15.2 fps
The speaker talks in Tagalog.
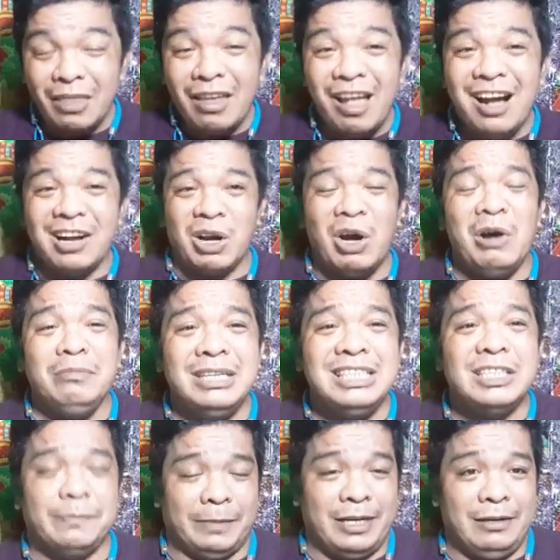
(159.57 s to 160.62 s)
a comment
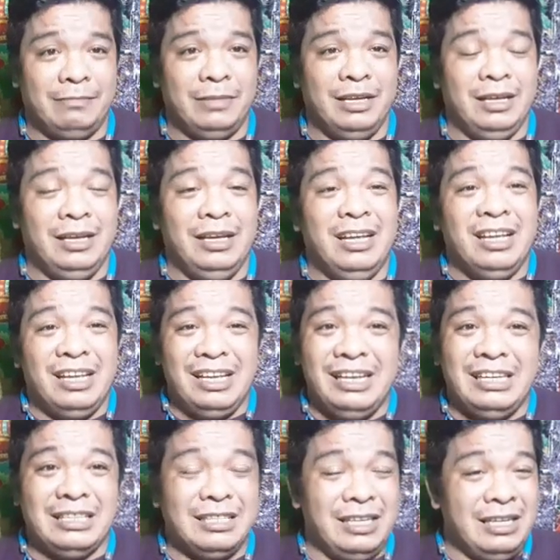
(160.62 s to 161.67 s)
spam
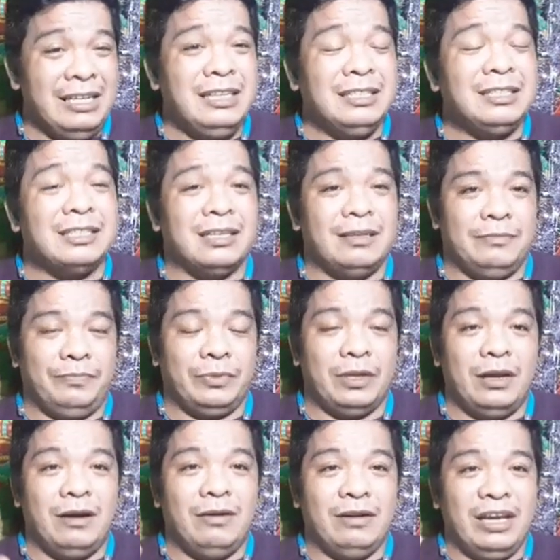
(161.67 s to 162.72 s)
it is
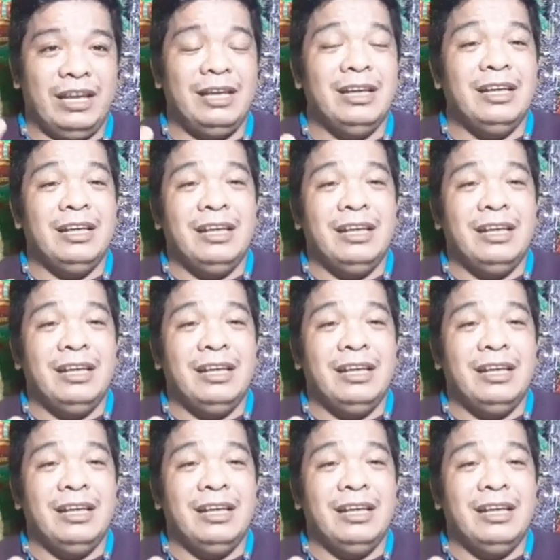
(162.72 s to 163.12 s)
okay